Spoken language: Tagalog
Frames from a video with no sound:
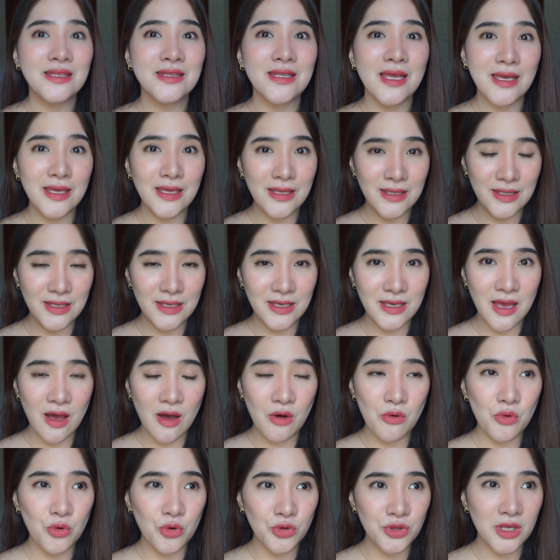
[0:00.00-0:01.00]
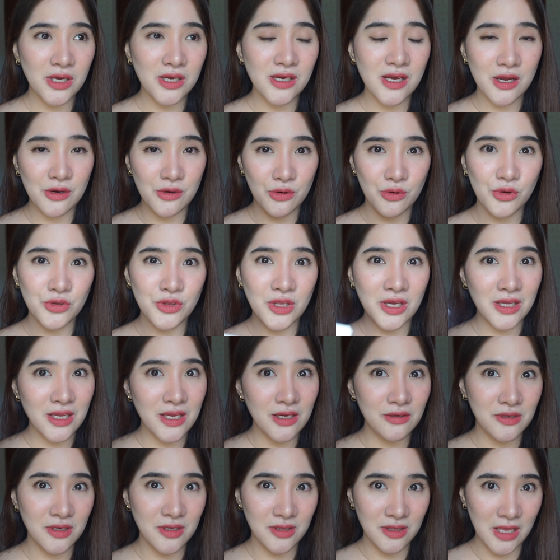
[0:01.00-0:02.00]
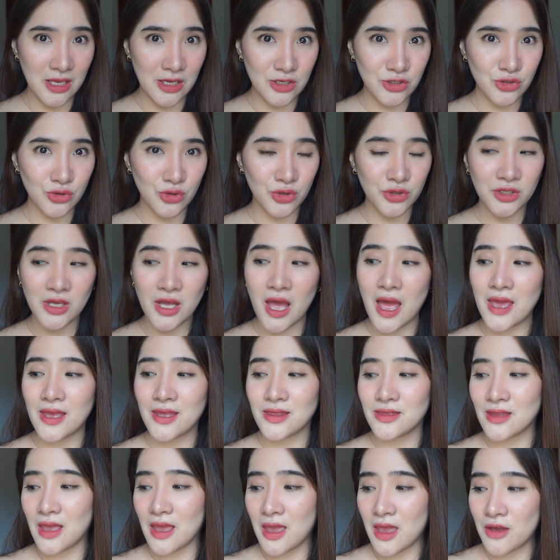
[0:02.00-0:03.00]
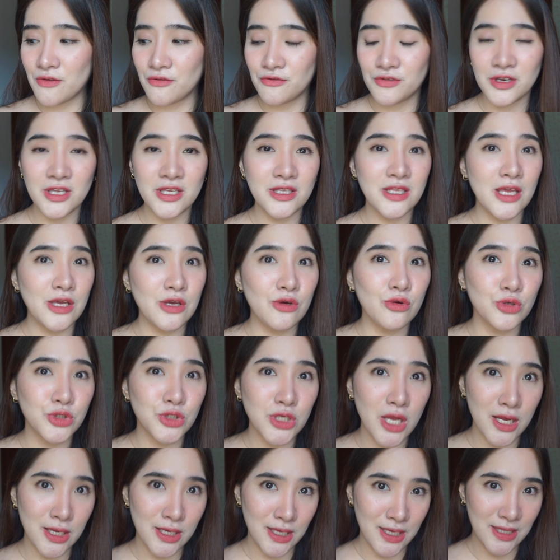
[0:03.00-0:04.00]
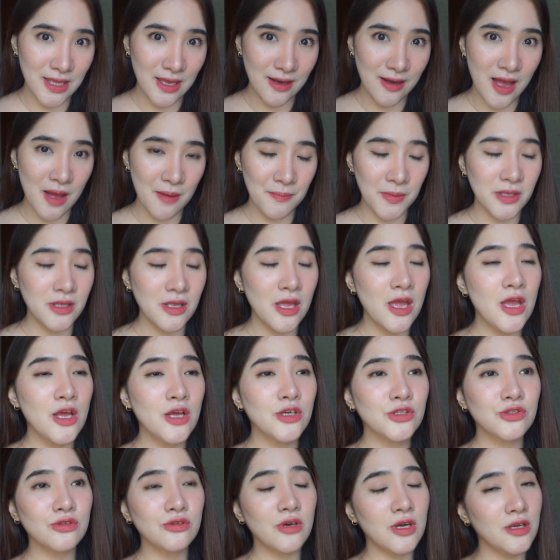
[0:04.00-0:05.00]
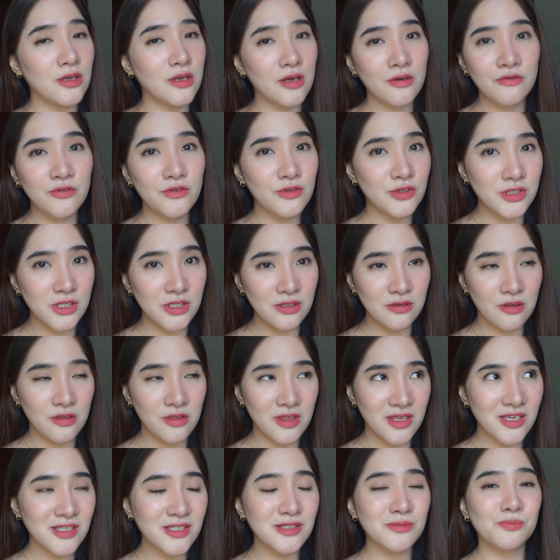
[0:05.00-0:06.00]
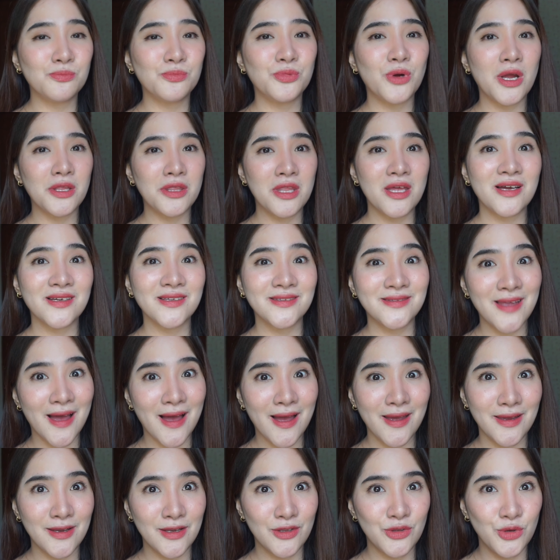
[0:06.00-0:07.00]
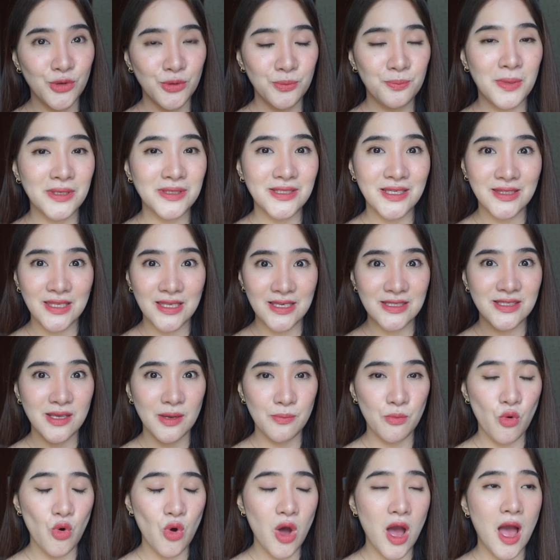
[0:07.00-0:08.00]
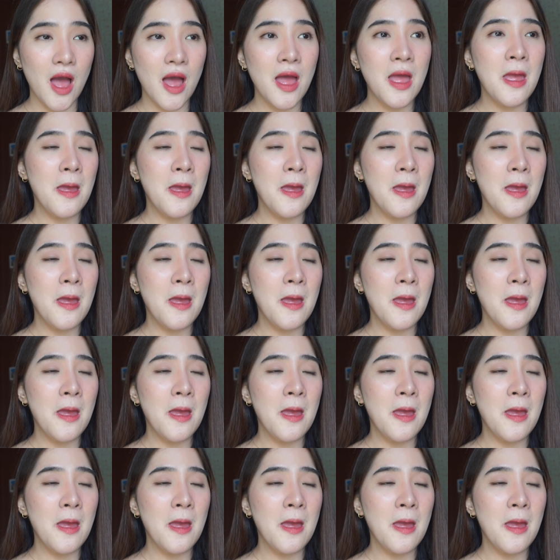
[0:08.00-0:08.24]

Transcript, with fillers: na hindi ako nagkaroon ng irritation. Kahit na everyday ko siyang ginagamit. So, I love using this product dahil doon pagdating sa mukha.